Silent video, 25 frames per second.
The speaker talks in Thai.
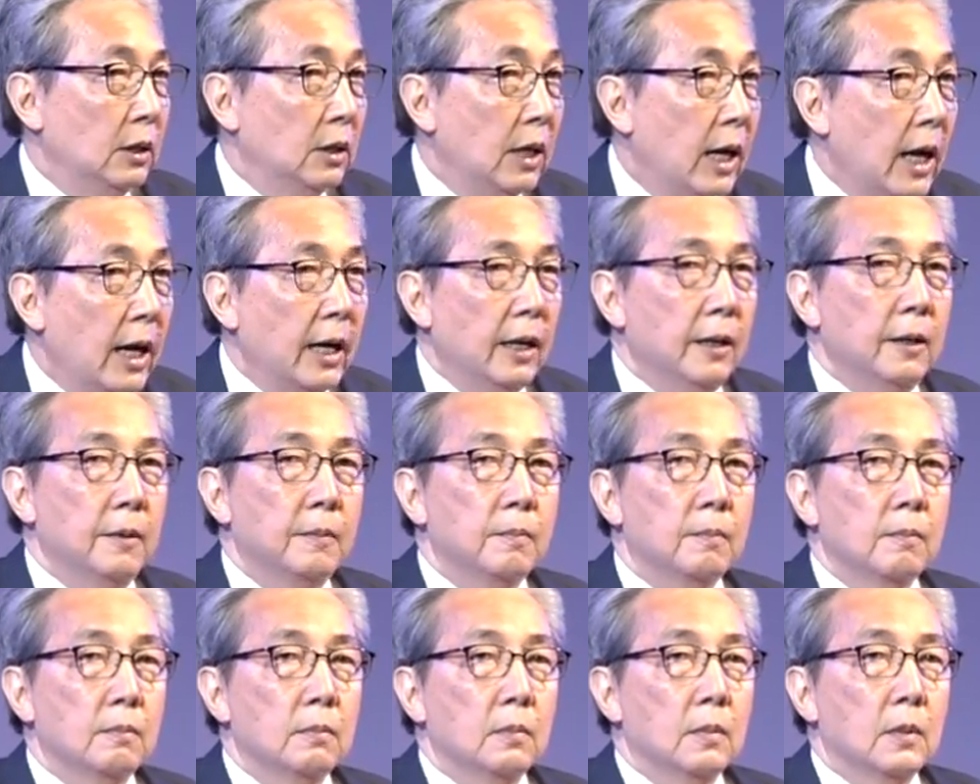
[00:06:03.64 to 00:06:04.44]
นี้ได้
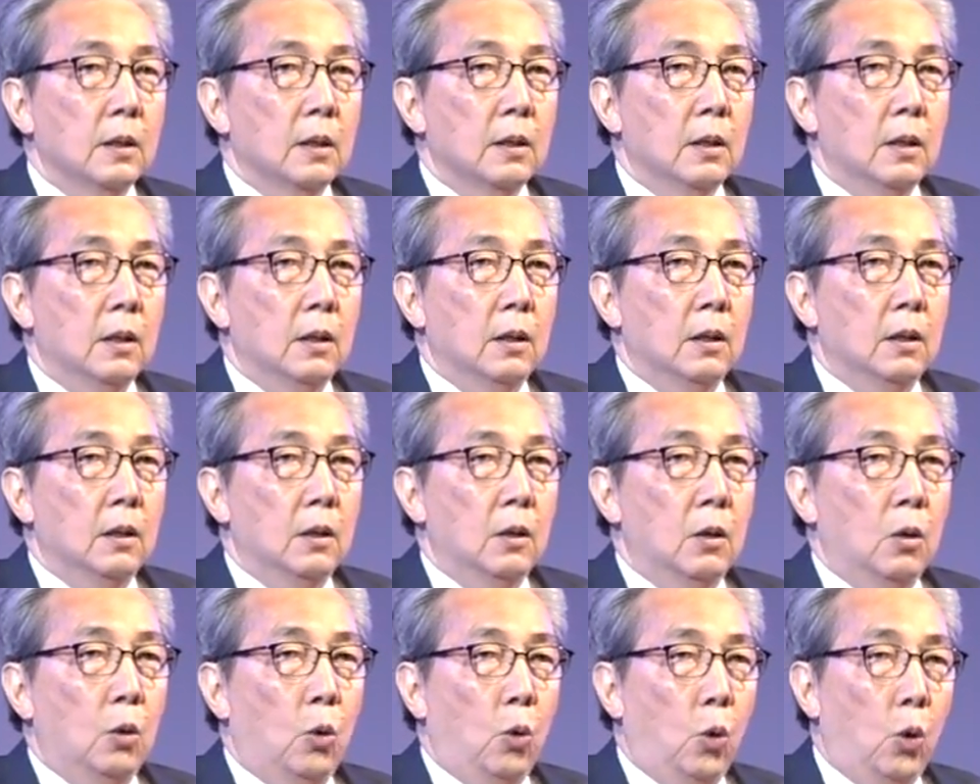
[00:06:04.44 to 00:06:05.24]

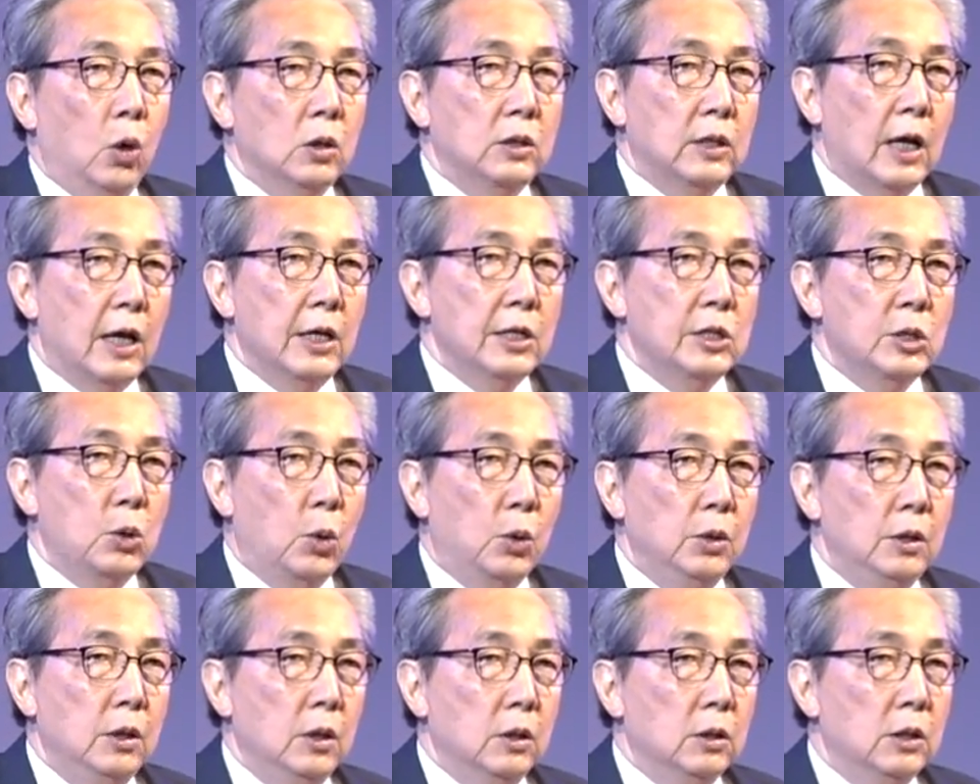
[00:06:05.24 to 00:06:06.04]
หัวใจส่
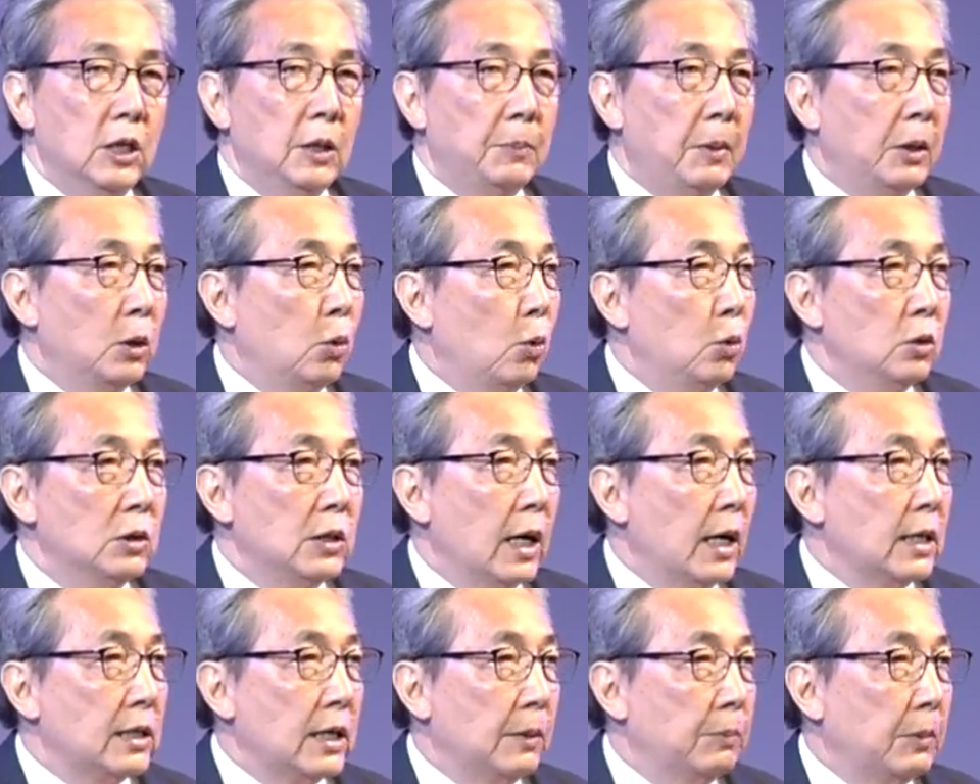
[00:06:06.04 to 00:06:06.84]
วนหนึ่งที่เป็นกุญ
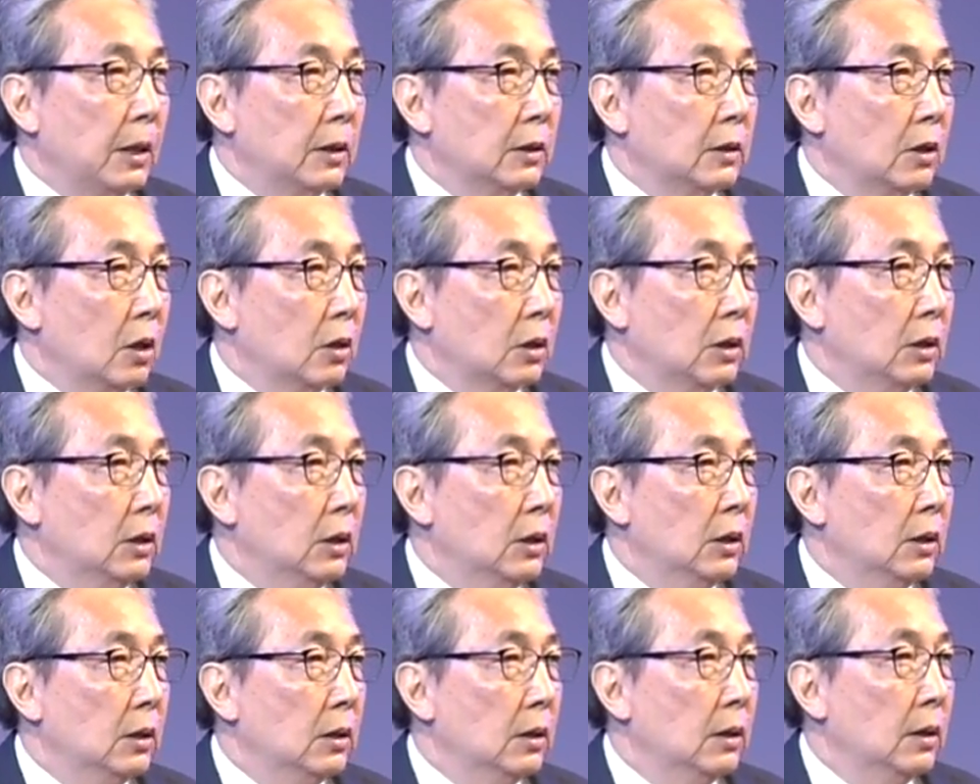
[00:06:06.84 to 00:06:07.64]
แจสำคัญก็
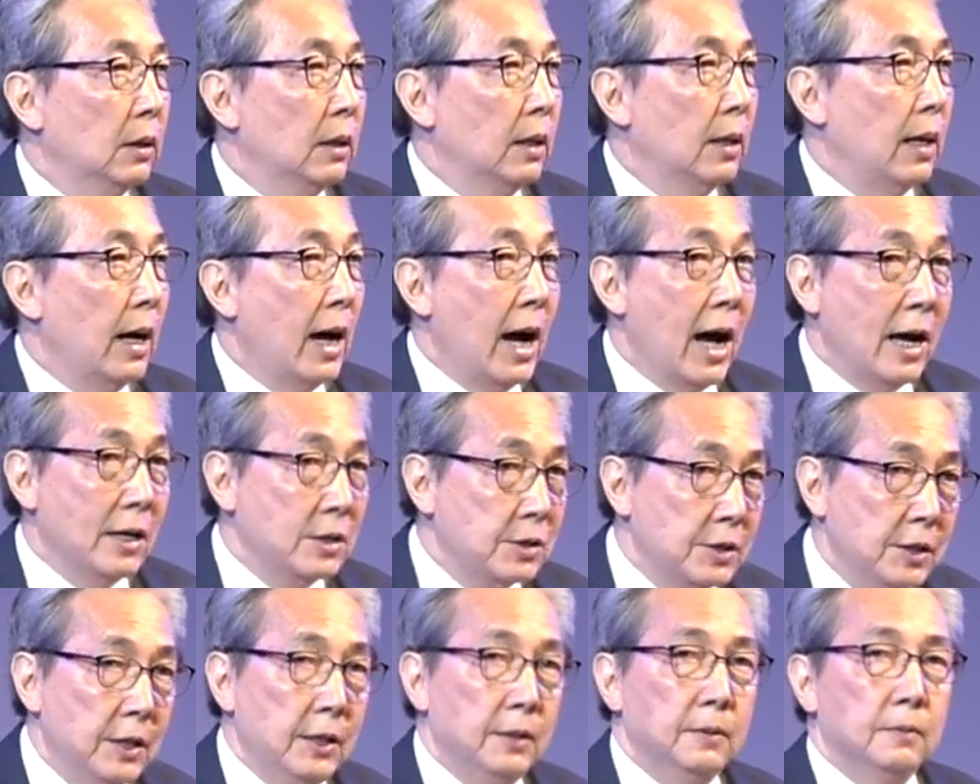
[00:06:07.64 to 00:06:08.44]
คืออา
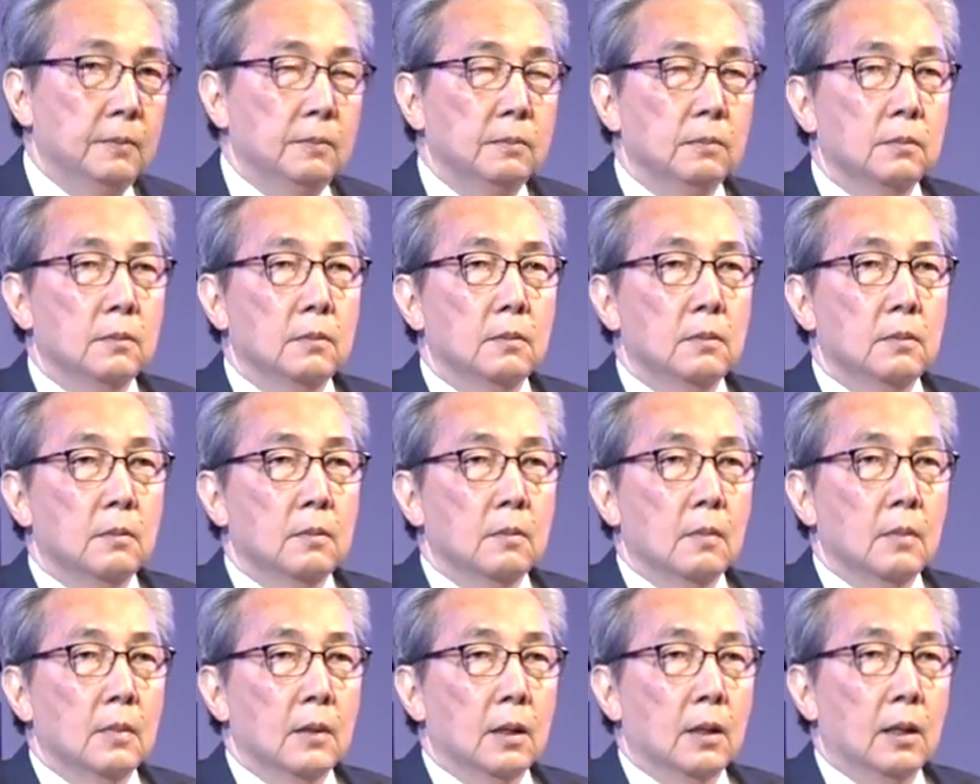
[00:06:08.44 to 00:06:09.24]
เซียน
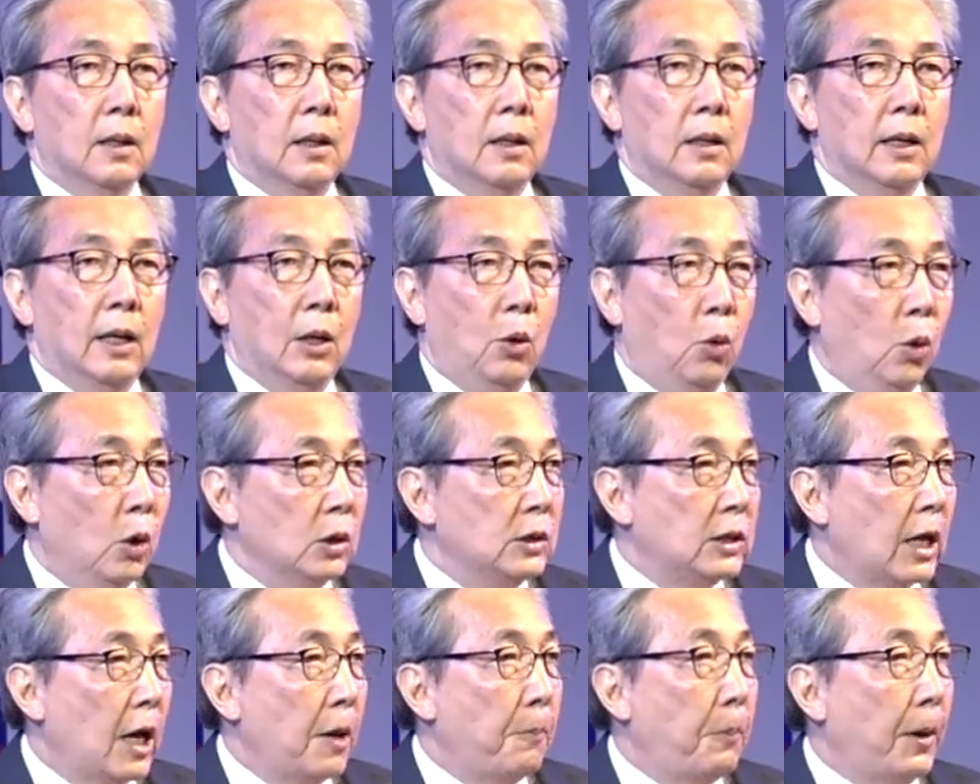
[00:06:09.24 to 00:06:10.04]
และหัว
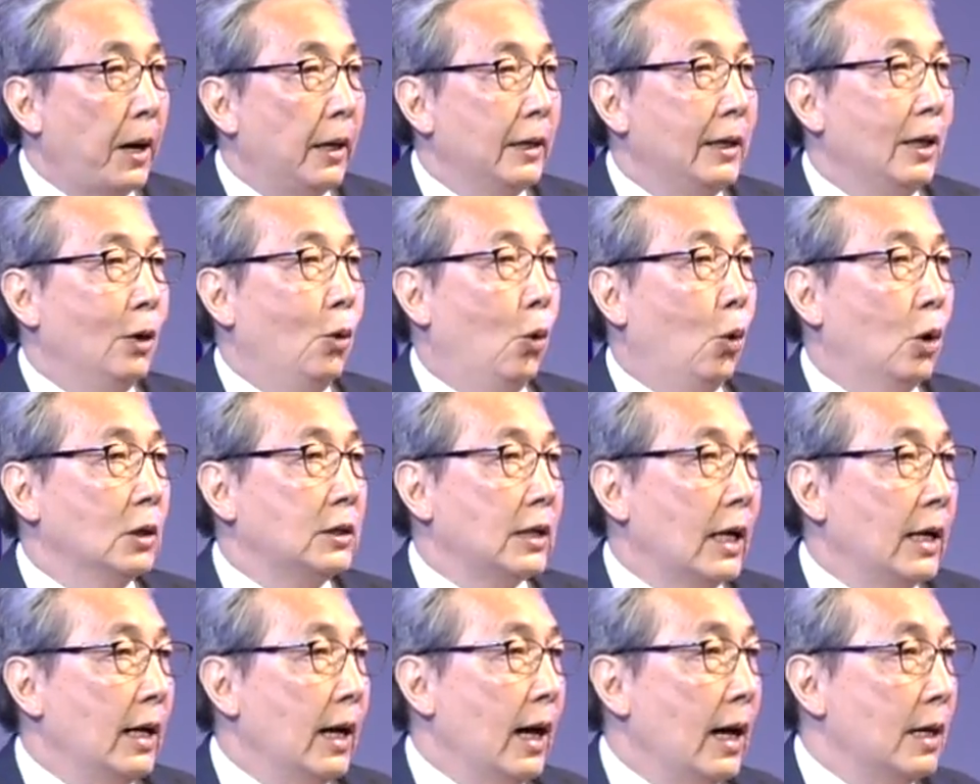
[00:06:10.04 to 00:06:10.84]
ใจภายในหัว
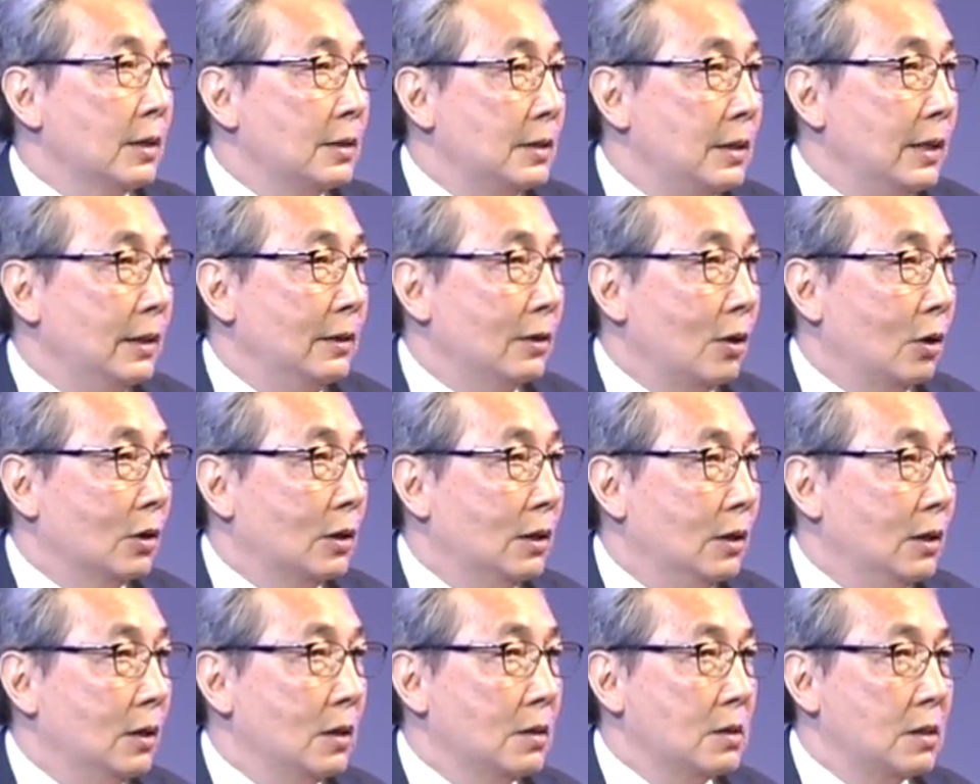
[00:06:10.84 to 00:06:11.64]
ใจอาเซียนก็
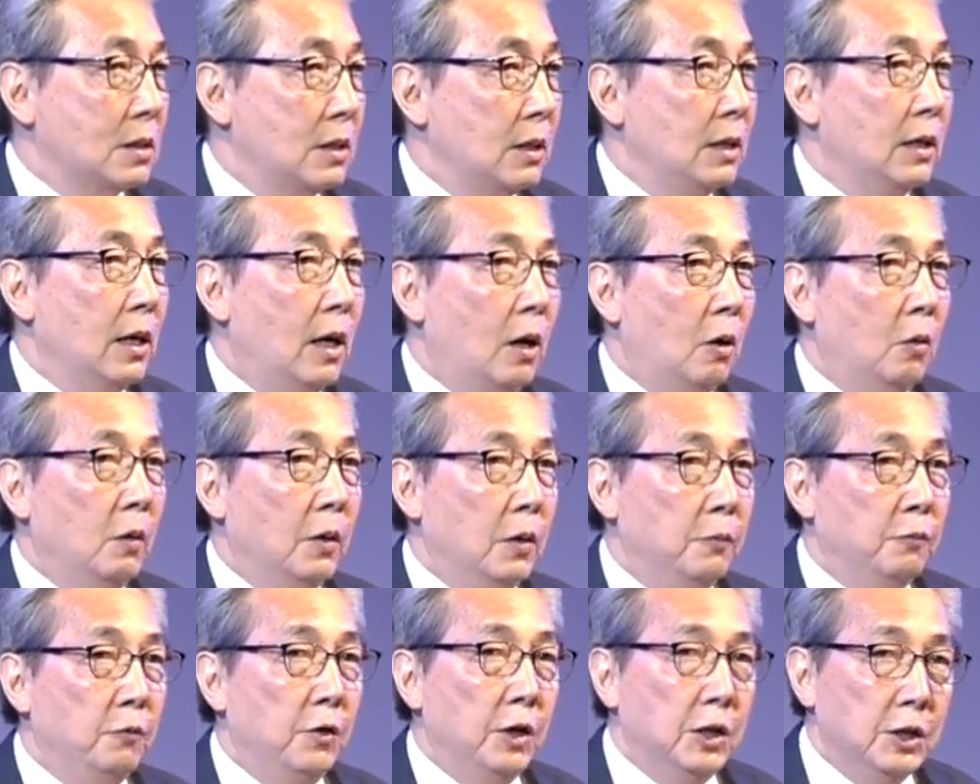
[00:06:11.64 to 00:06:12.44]
คือ
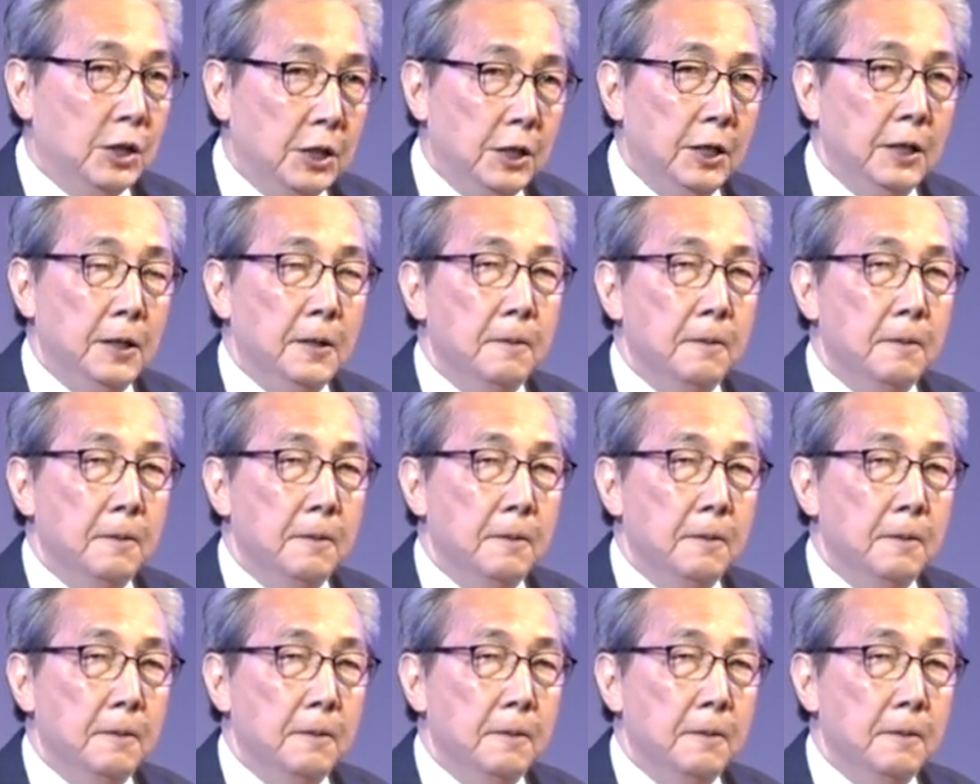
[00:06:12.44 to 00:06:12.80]
CLMVT